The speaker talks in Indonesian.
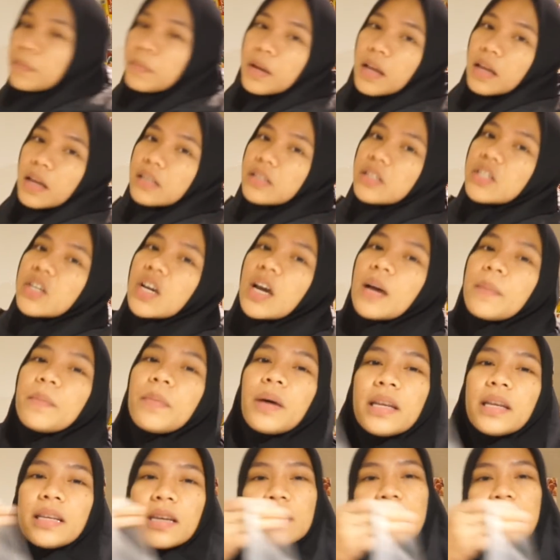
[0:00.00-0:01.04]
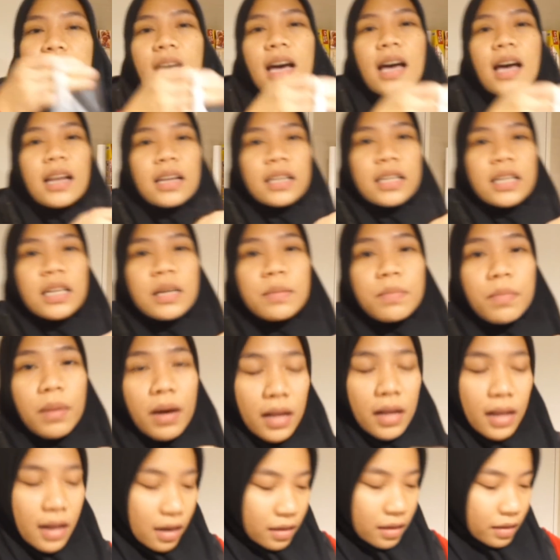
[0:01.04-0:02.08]
belanja banyak sekali
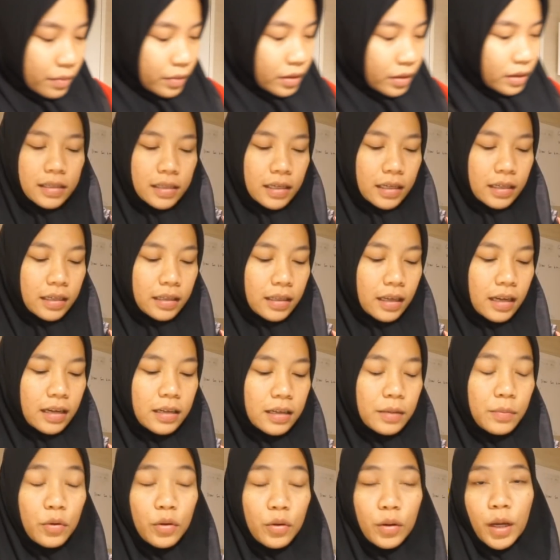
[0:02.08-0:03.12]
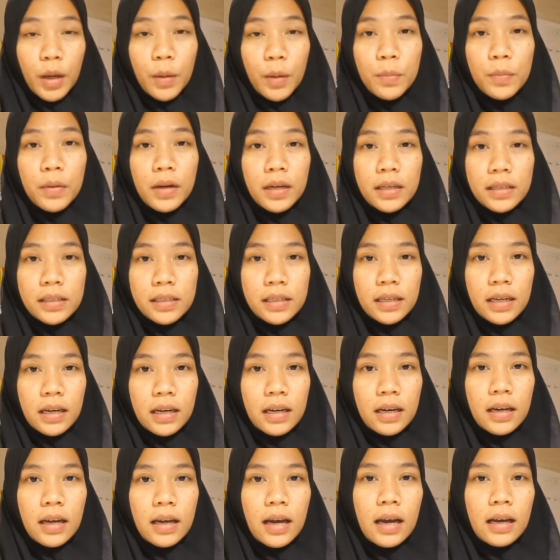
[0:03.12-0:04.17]
barang jadi tadi Mboke
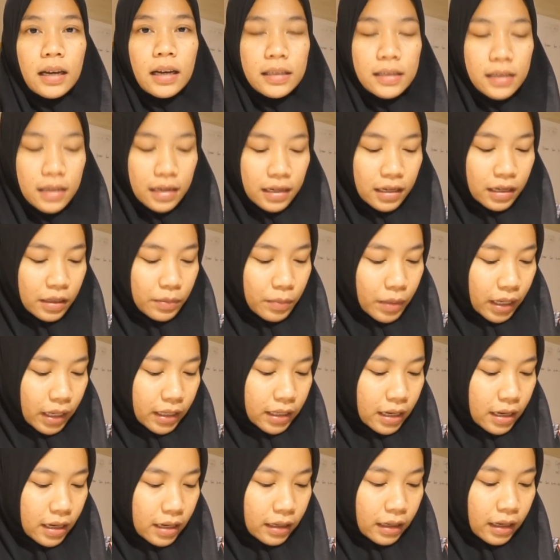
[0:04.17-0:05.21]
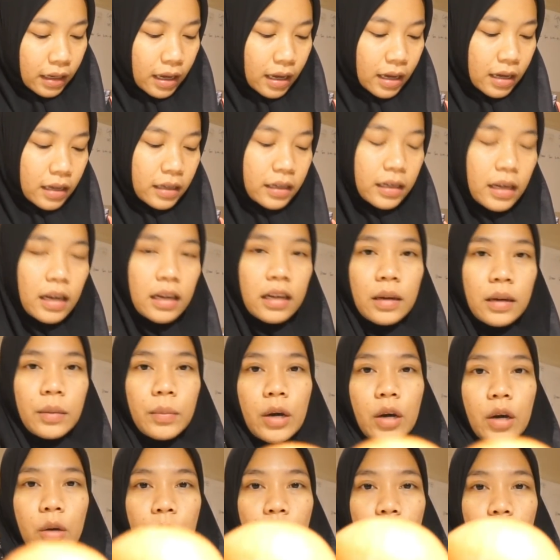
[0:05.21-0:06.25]
belanja agak sedikit banyak ya ini ada
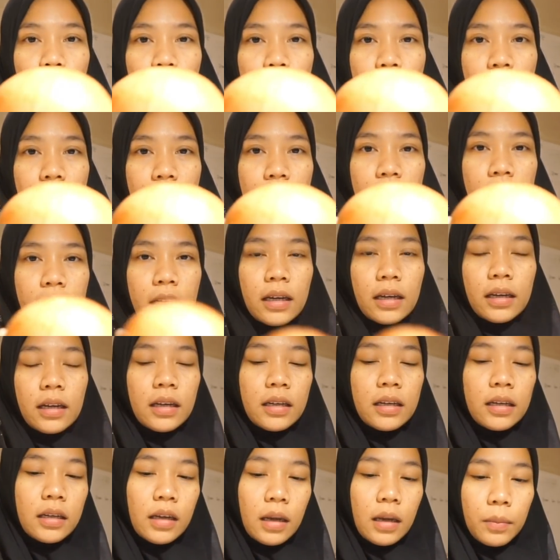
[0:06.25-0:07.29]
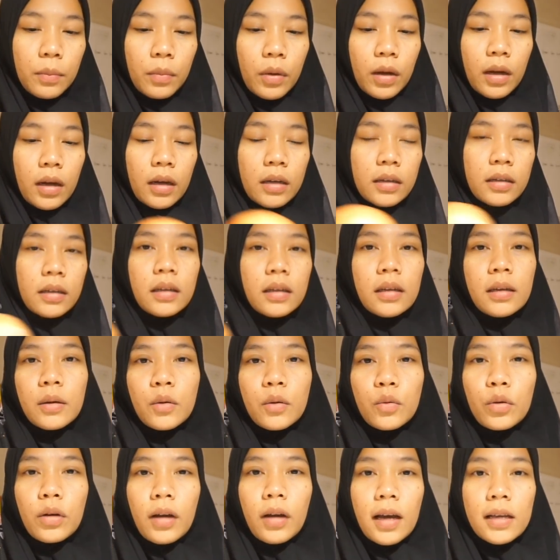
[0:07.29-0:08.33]
bawang bombay karena di dap, uh, di
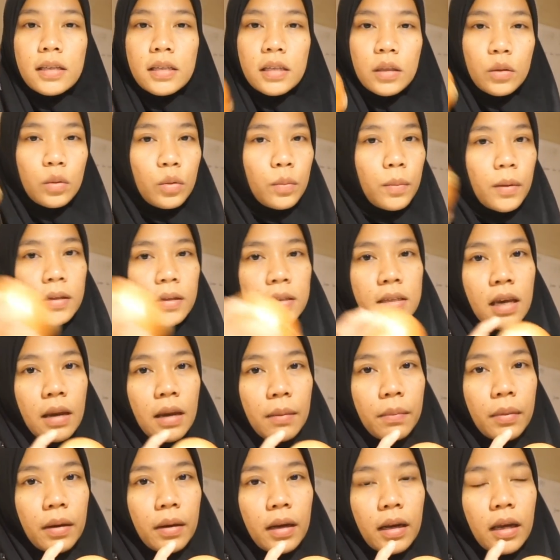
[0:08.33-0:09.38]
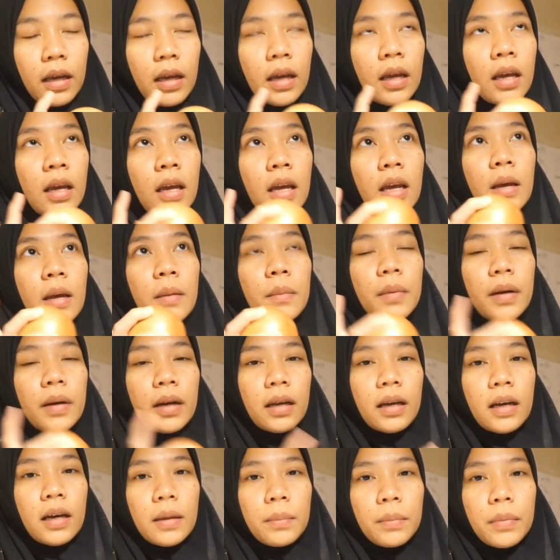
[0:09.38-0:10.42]
kulkas itu persiapan eh
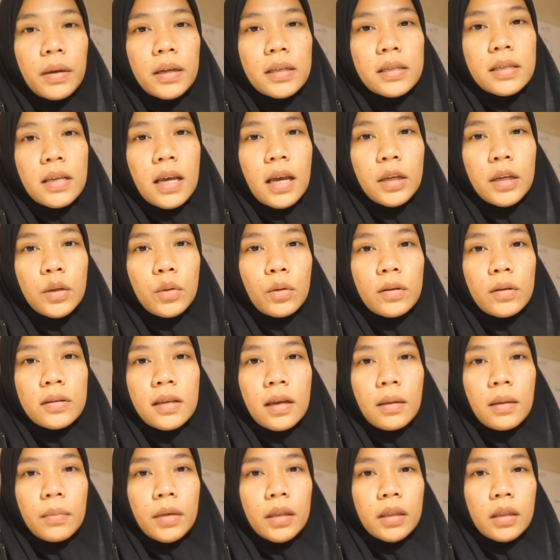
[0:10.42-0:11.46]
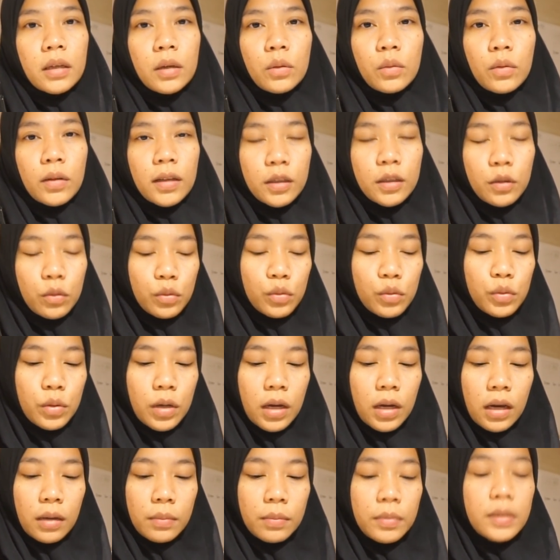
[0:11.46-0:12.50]
perlengkapan sayur sama telur itu
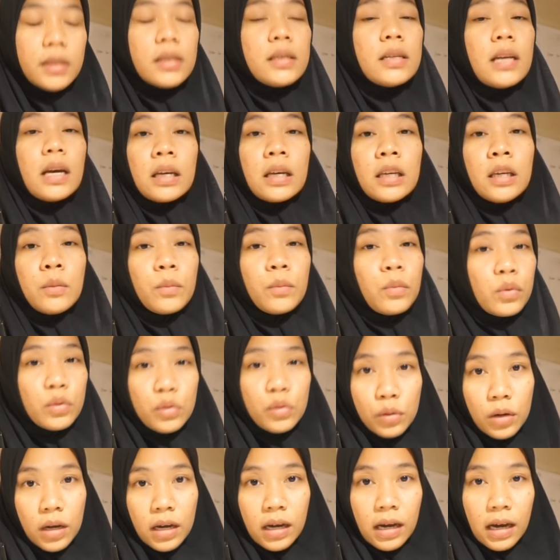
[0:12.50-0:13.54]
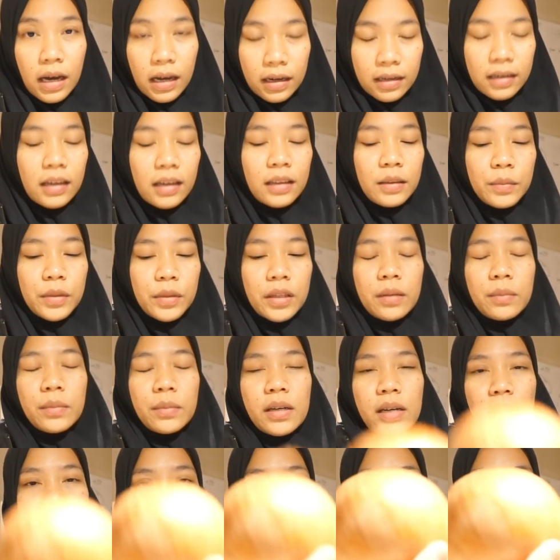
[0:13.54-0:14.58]
sudah habis daging pun sudah nggak ada
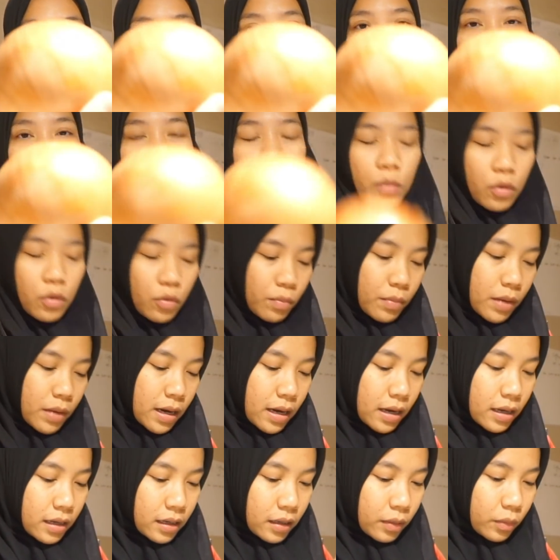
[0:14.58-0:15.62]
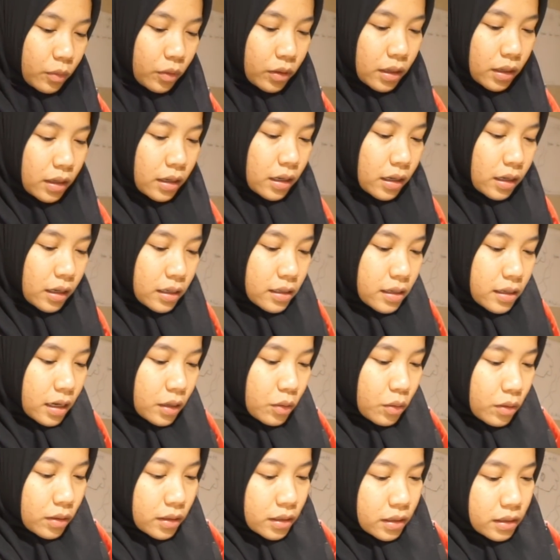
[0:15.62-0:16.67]
teman-teman nah ini bawang bombay kemudian ada
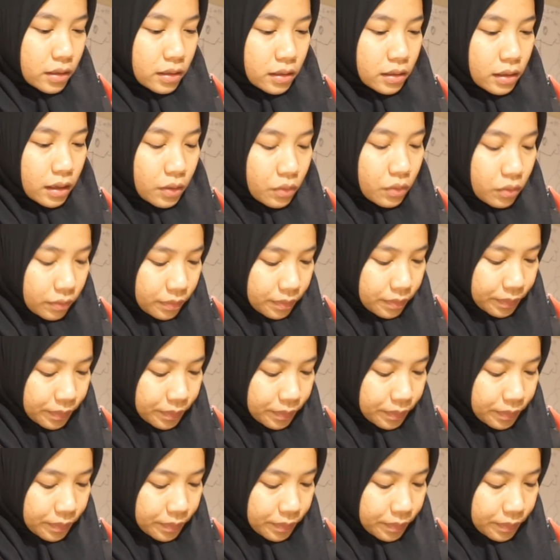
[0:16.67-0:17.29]
sayur hijau